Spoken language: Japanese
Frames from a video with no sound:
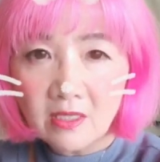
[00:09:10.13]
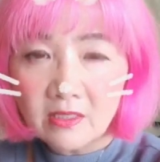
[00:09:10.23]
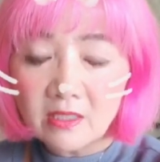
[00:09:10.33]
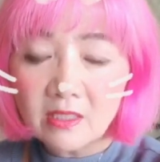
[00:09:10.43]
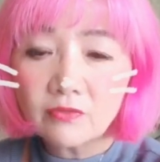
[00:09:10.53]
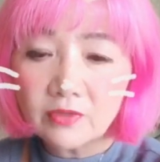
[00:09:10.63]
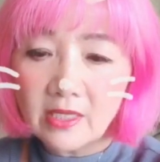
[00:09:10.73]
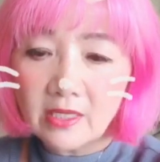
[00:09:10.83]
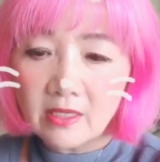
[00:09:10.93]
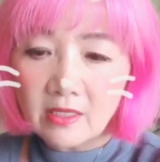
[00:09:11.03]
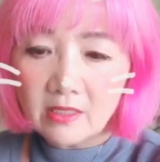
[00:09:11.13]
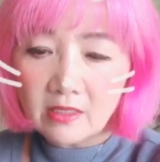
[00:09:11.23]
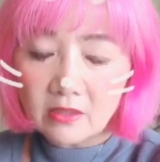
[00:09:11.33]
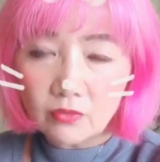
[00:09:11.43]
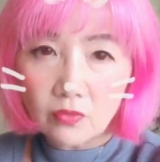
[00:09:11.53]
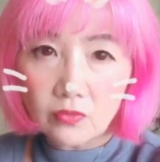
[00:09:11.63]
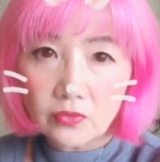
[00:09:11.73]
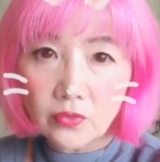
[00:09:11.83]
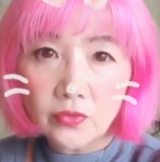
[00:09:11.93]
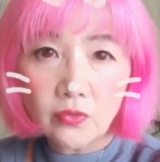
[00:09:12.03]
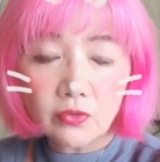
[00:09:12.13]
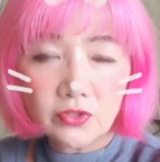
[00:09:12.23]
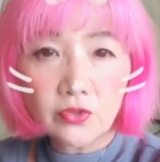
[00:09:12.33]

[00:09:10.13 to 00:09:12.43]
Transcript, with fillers: なので、えーと、そういうお仕